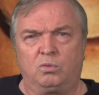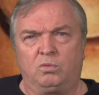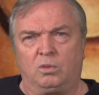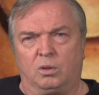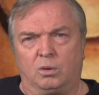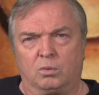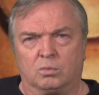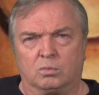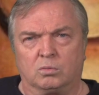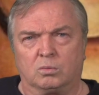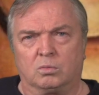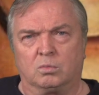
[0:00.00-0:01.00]
верю», –
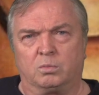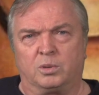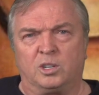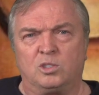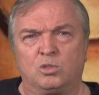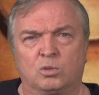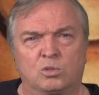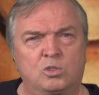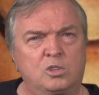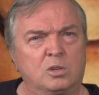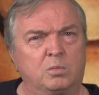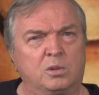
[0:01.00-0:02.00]
произнес
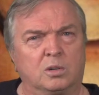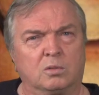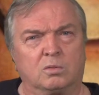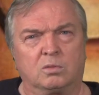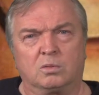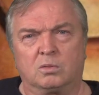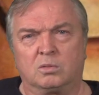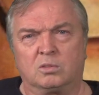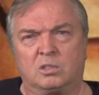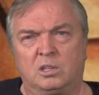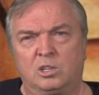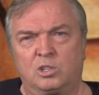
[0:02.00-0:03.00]
Чебриков.
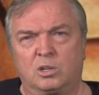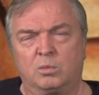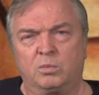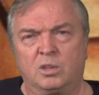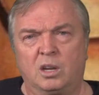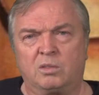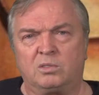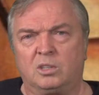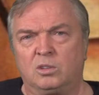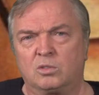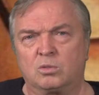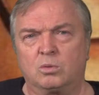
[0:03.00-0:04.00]
«Слишком
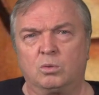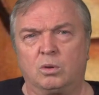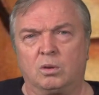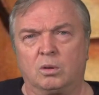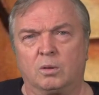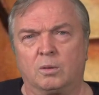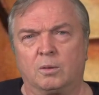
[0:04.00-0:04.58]
давняя история.